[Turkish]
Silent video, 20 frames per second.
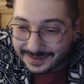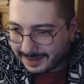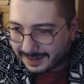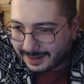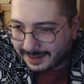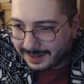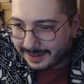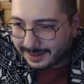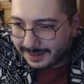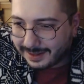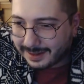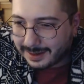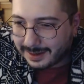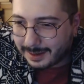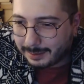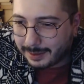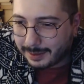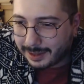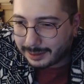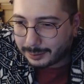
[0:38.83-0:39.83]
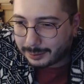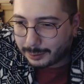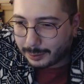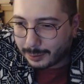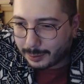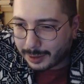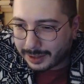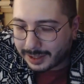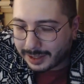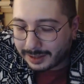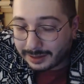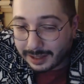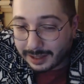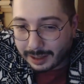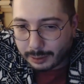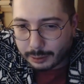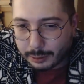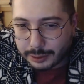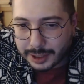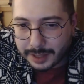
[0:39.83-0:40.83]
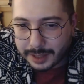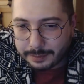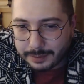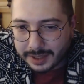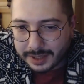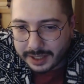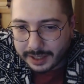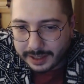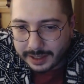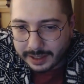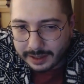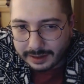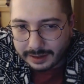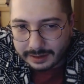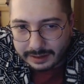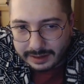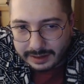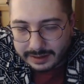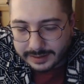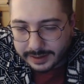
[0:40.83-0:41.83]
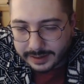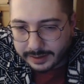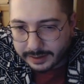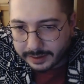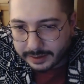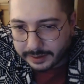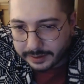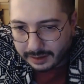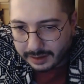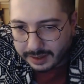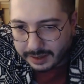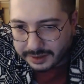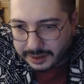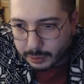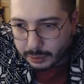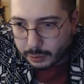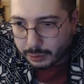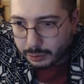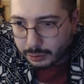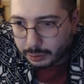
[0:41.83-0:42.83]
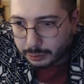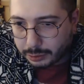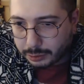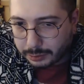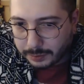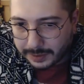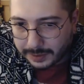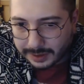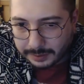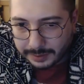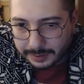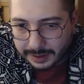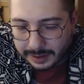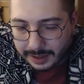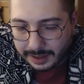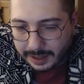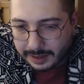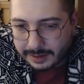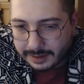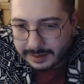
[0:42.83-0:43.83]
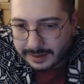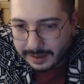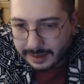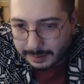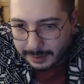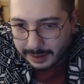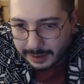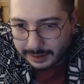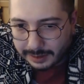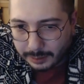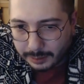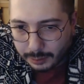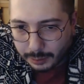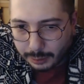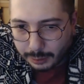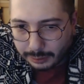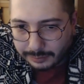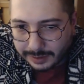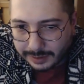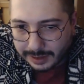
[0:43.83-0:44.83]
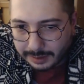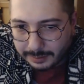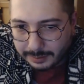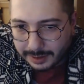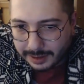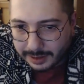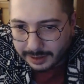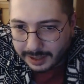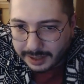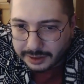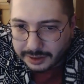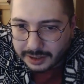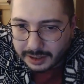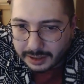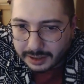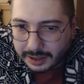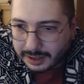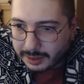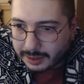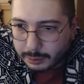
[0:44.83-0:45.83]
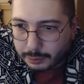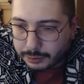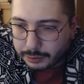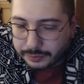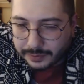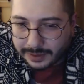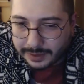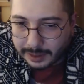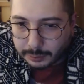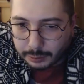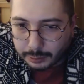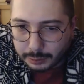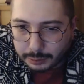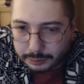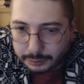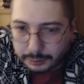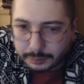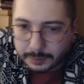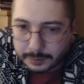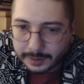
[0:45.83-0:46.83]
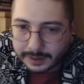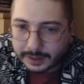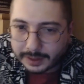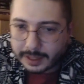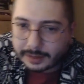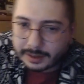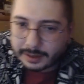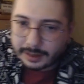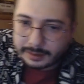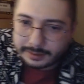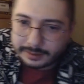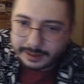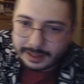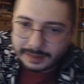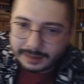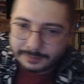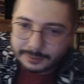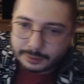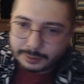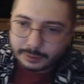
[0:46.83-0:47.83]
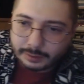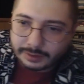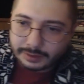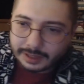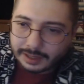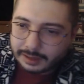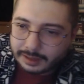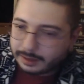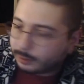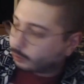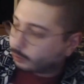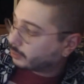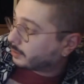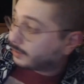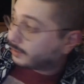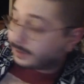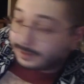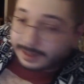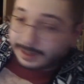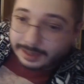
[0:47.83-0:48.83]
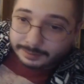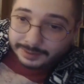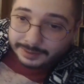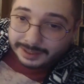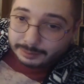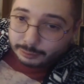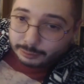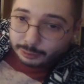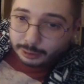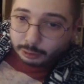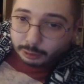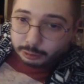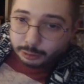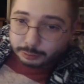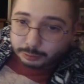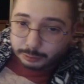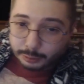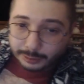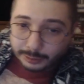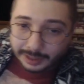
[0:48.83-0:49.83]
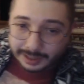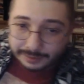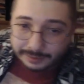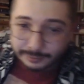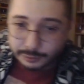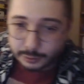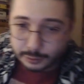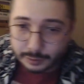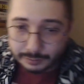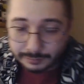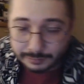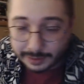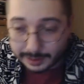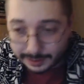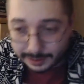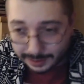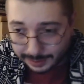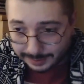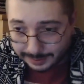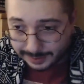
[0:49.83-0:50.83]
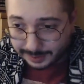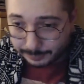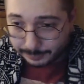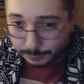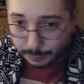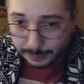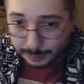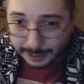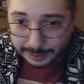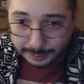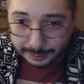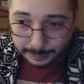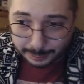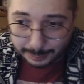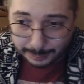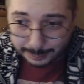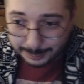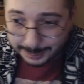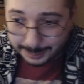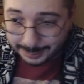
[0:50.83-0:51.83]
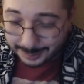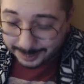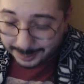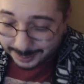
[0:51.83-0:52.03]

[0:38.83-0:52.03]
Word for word: İyi ki kapandı o kanal. Ya hocam bir kere lisede gece uyku tutmadı beni. Yarın sabah da okul var ama gece 2-3 falan uyku tutmadı. Kanal televizyonda o zamanlar benim burada tüplü televizyon var. Eski videolarda görürsünüz.